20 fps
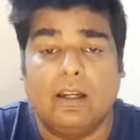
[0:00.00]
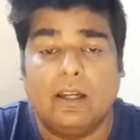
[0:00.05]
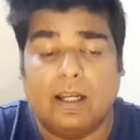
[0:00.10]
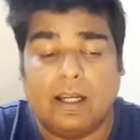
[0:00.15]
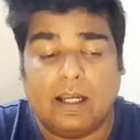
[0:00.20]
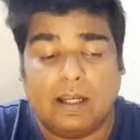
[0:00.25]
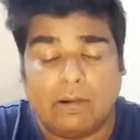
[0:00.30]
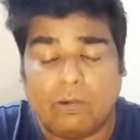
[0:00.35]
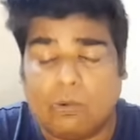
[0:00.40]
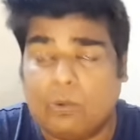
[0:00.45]

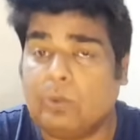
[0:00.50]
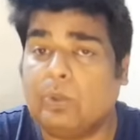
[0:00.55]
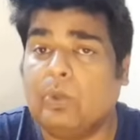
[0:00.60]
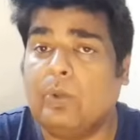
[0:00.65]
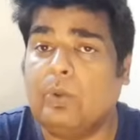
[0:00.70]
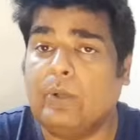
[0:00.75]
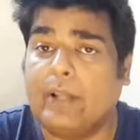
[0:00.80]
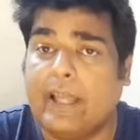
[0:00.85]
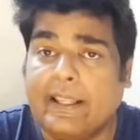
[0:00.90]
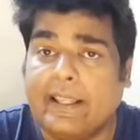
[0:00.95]
आ,
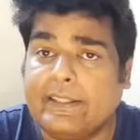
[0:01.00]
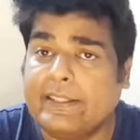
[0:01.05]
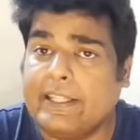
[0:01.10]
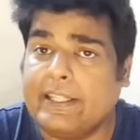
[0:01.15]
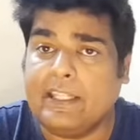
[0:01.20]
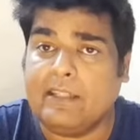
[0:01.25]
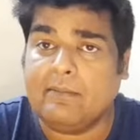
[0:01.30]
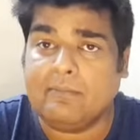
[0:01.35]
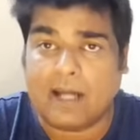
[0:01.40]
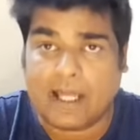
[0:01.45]
उनको ऐसे
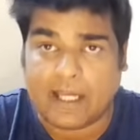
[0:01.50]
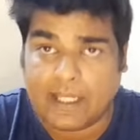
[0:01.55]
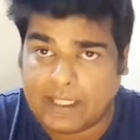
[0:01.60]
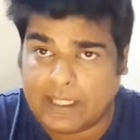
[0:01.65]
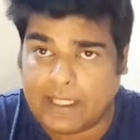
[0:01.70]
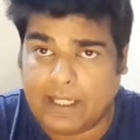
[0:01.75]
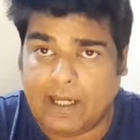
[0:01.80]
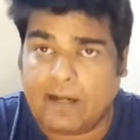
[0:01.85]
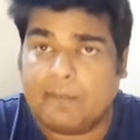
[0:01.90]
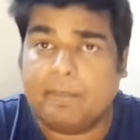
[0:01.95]
ही
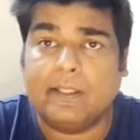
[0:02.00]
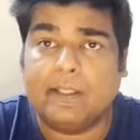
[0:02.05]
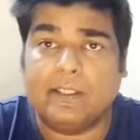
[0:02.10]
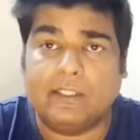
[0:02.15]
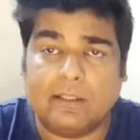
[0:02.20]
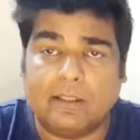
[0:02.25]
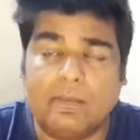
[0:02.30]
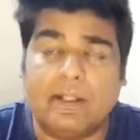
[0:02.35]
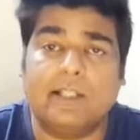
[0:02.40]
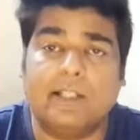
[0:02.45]
मारेंगे अमित
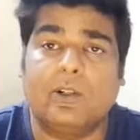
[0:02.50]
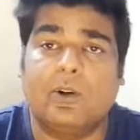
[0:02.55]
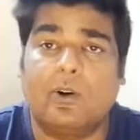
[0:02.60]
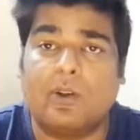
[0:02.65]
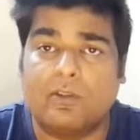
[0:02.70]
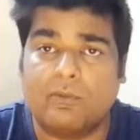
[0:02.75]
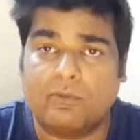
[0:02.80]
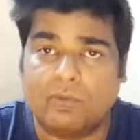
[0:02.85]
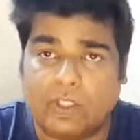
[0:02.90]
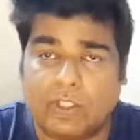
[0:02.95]
दबंग
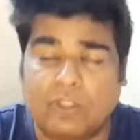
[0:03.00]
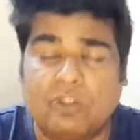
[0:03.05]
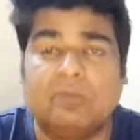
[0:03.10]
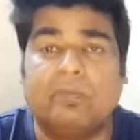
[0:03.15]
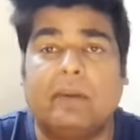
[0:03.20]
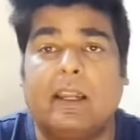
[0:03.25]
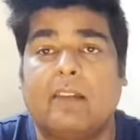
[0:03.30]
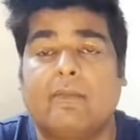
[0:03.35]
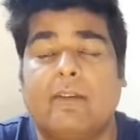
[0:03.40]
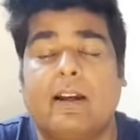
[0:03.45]
और चीकू
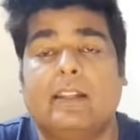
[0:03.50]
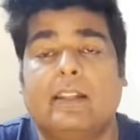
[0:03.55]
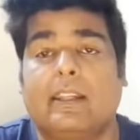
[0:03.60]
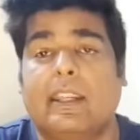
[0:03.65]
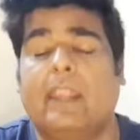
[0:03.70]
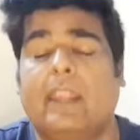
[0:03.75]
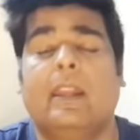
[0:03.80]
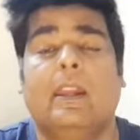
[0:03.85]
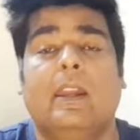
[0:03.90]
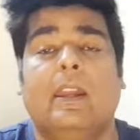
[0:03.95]
पहलवान
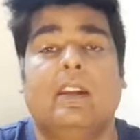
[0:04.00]
के